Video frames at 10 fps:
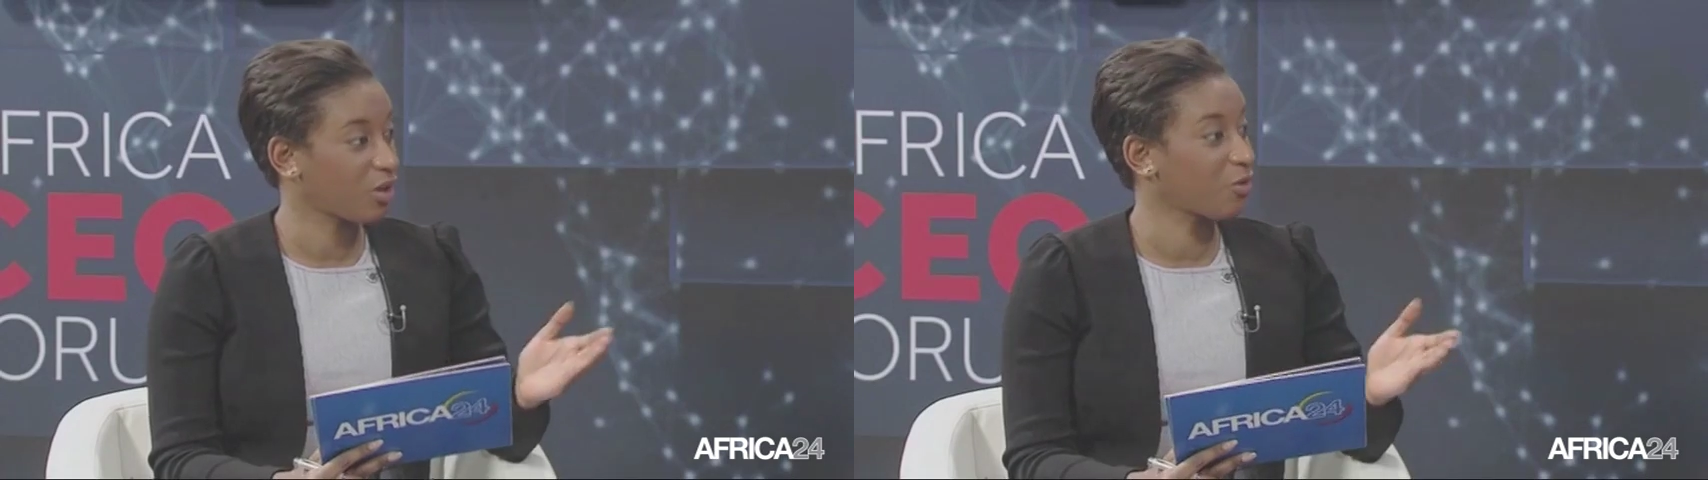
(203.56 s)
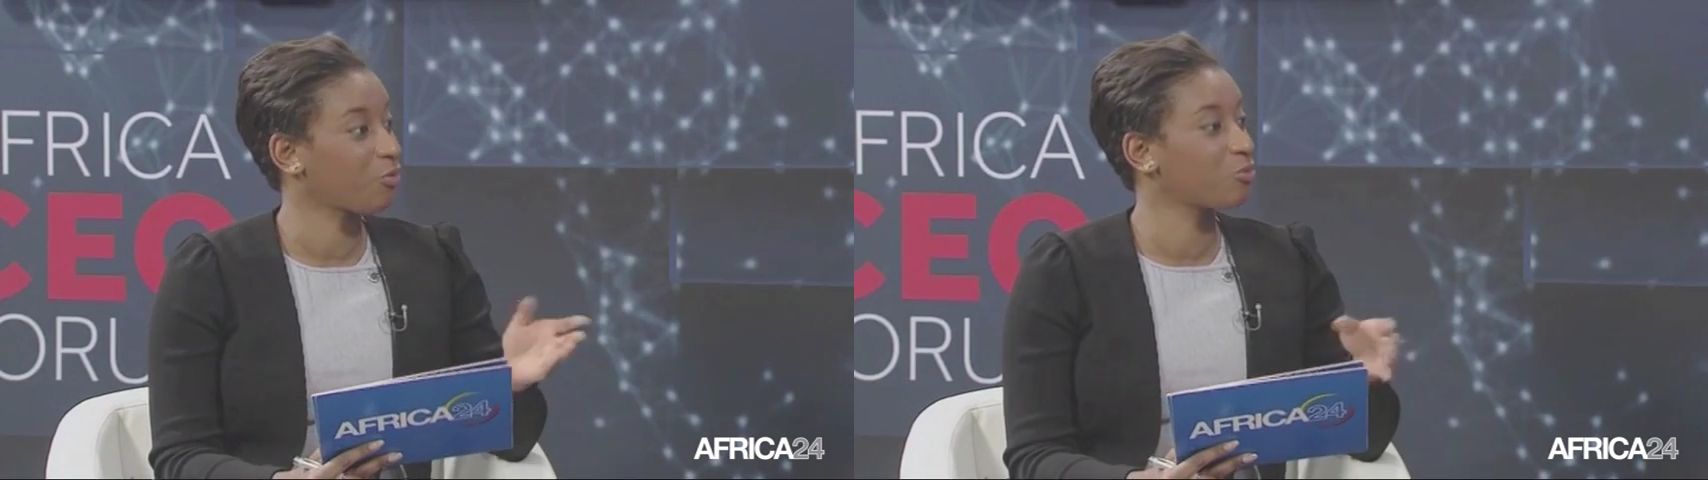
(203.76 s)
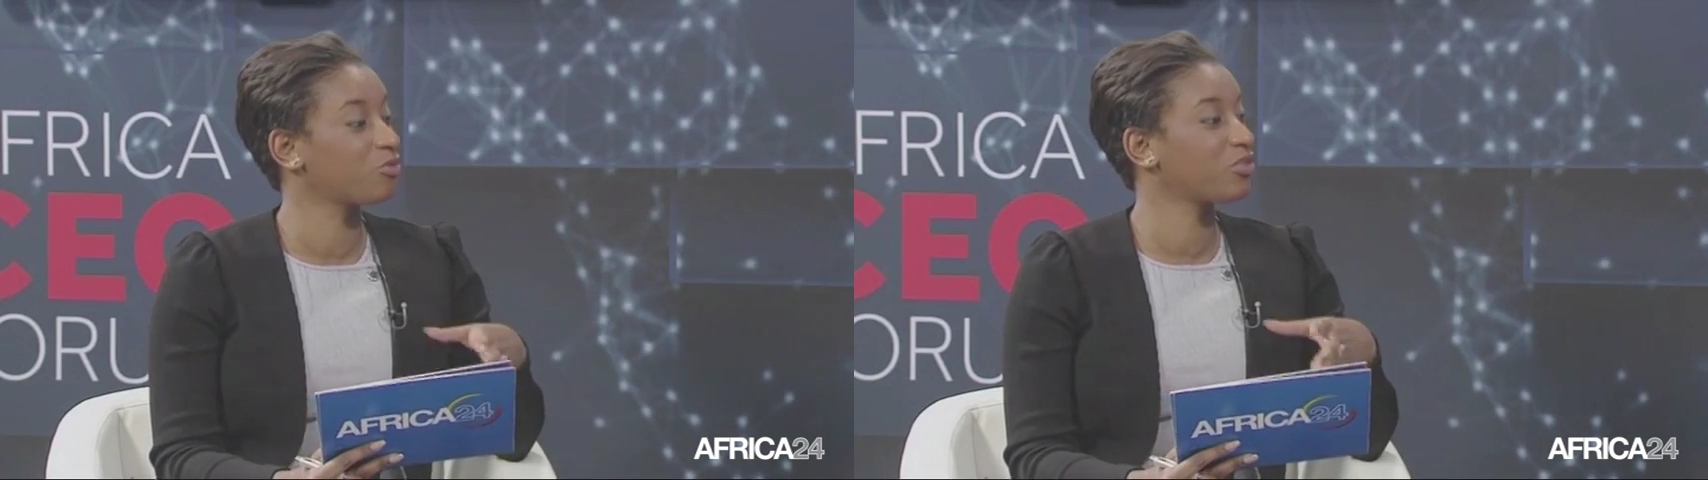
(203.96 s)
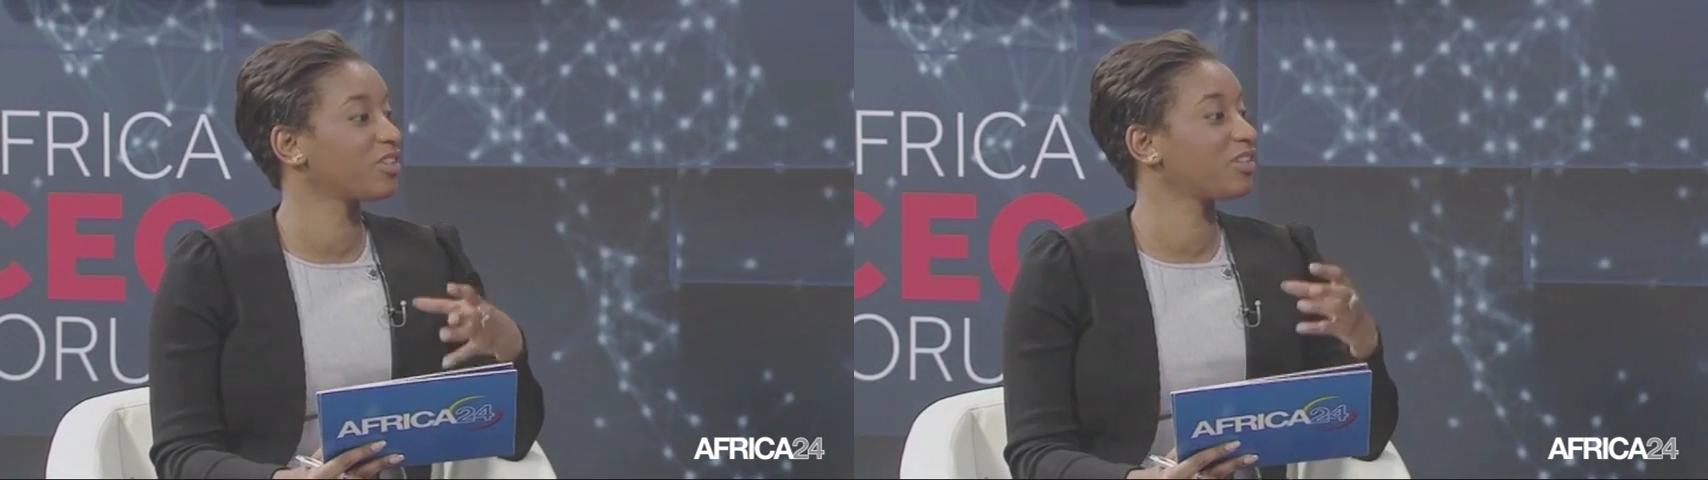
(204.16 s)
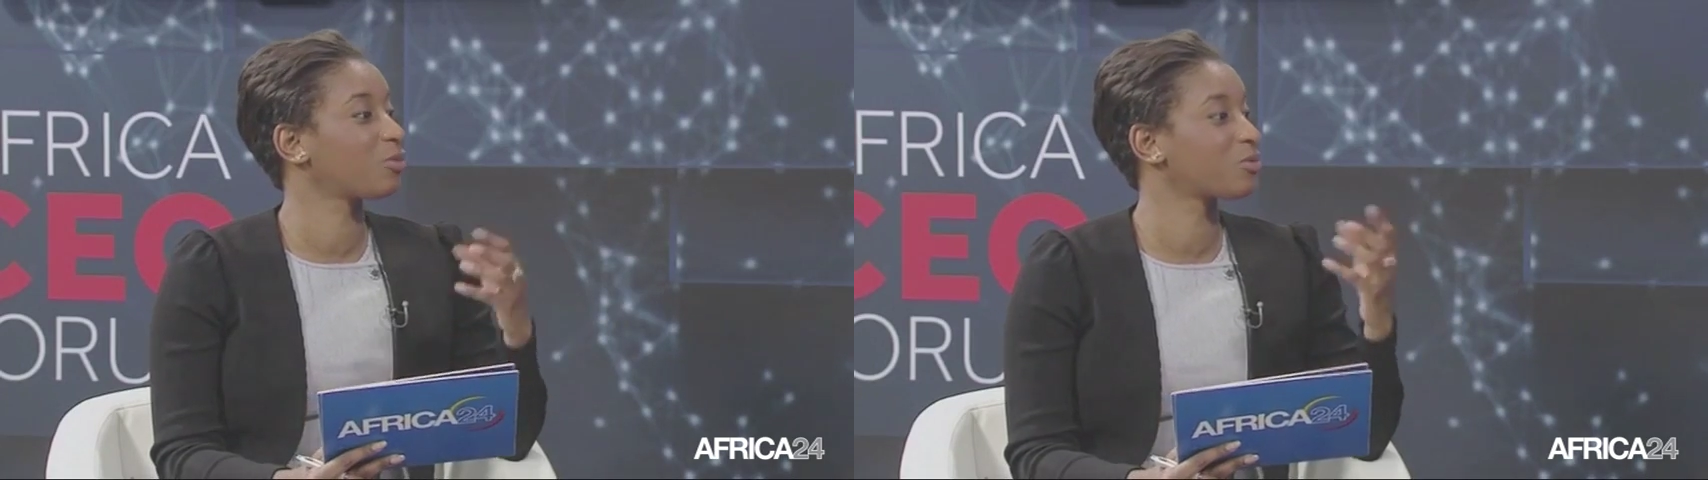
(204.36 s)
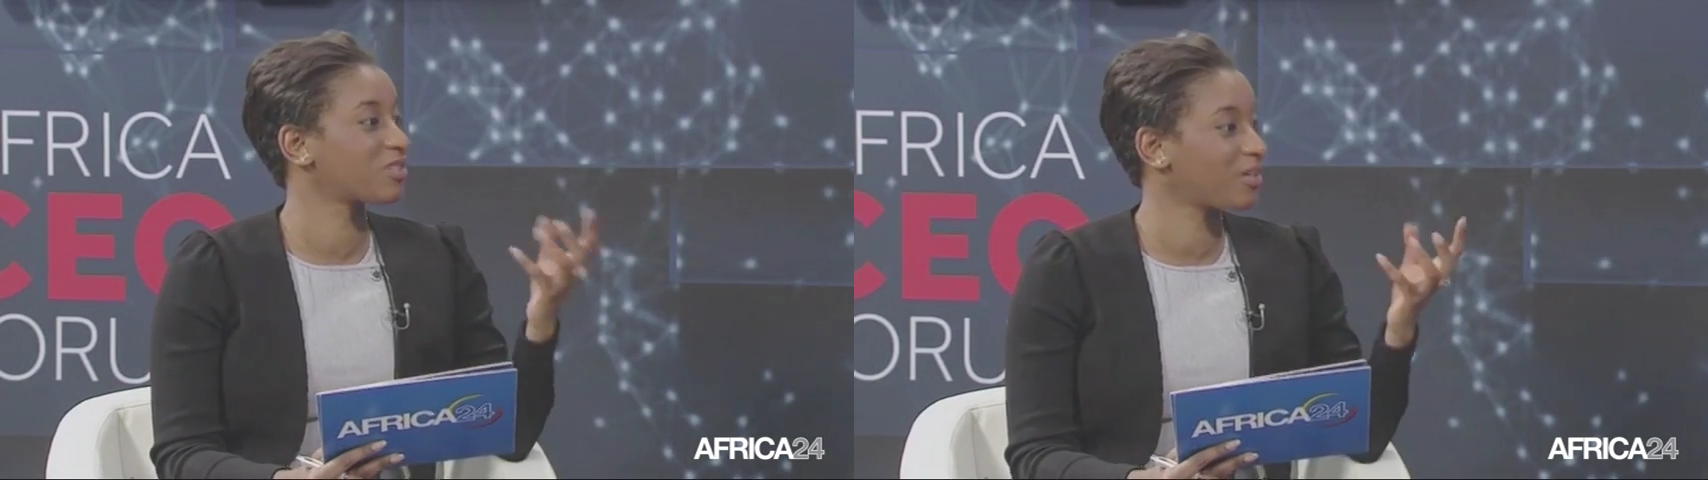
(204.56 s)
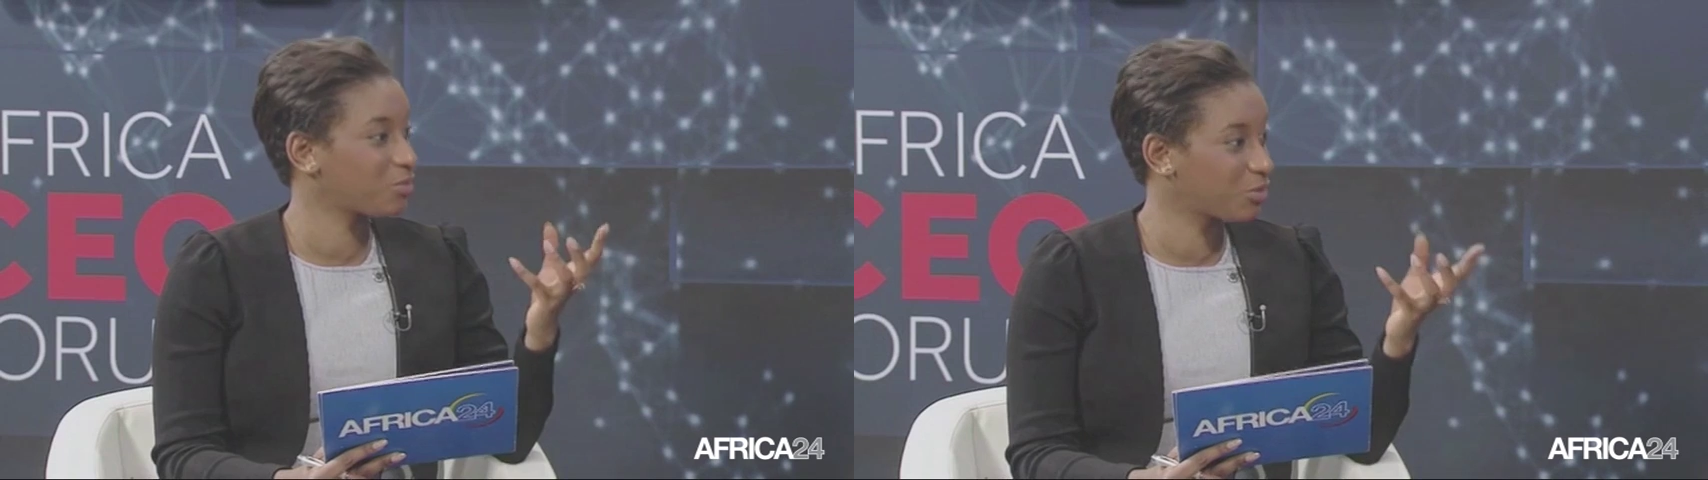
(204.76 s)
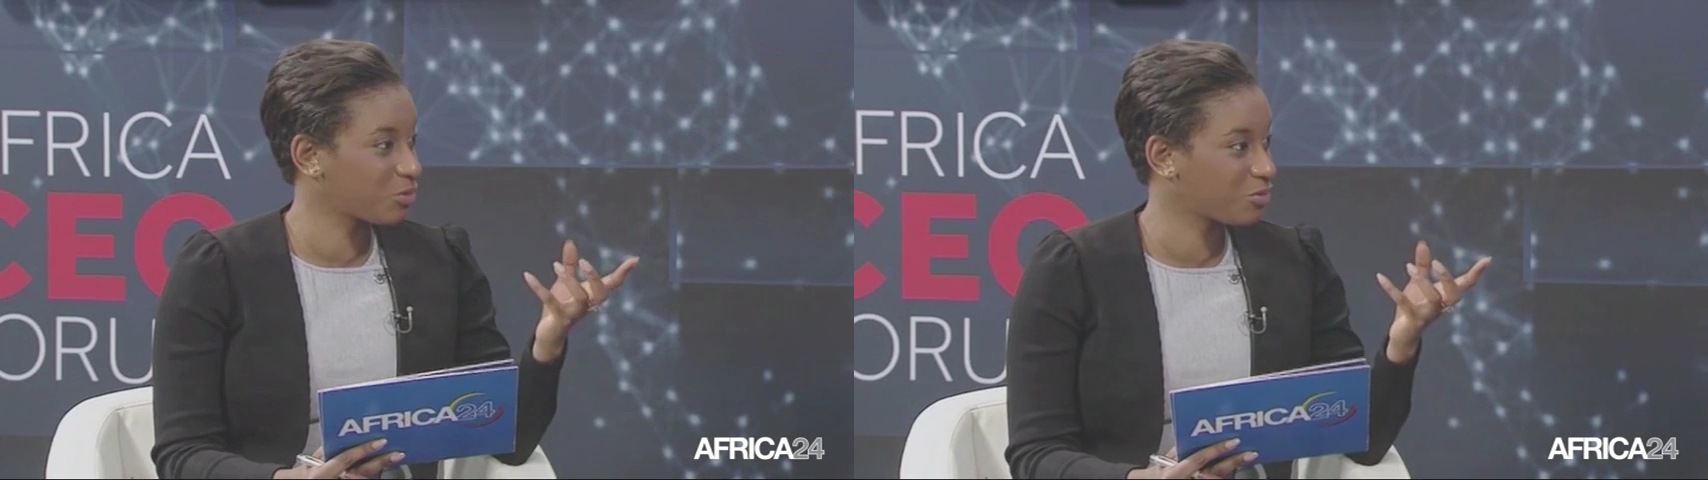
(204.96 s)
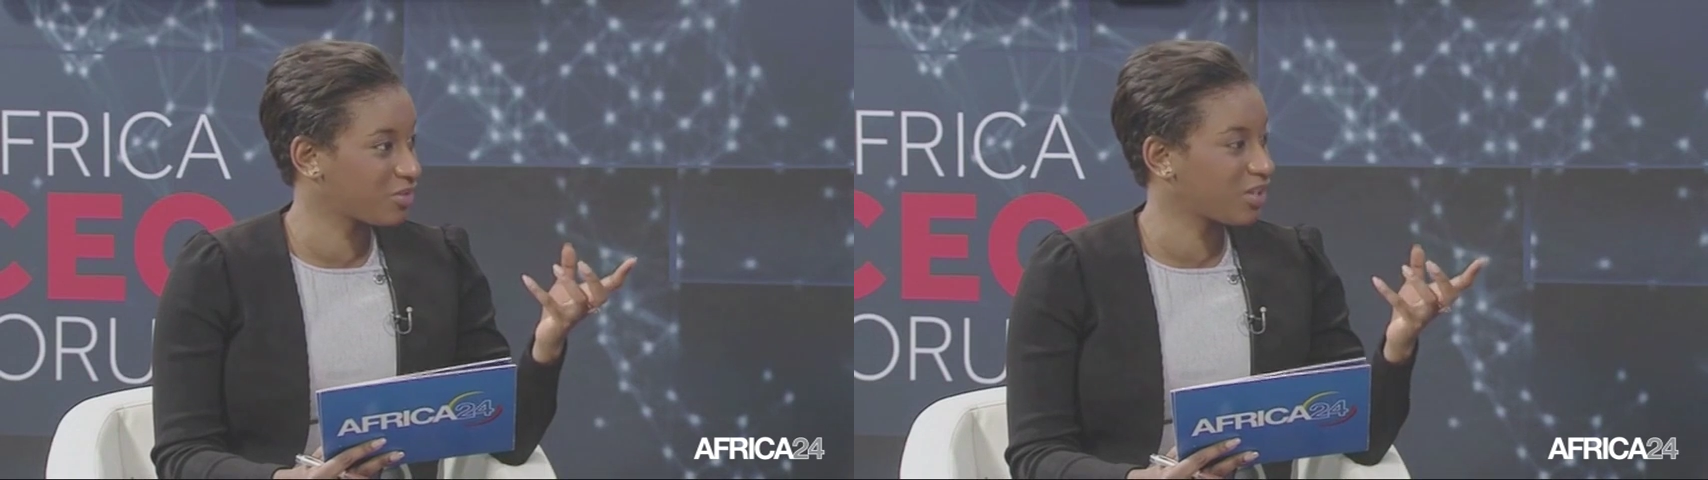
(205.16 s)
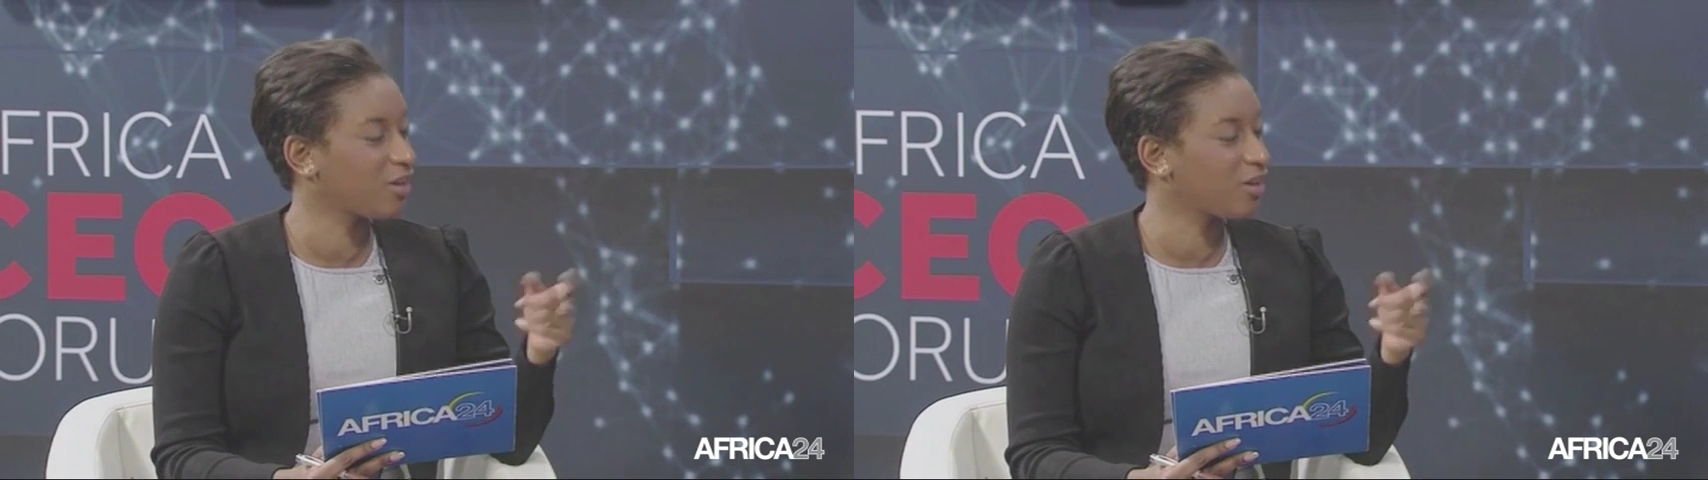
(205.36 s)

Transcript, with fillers: Alors, vous vendez des concepts de vie.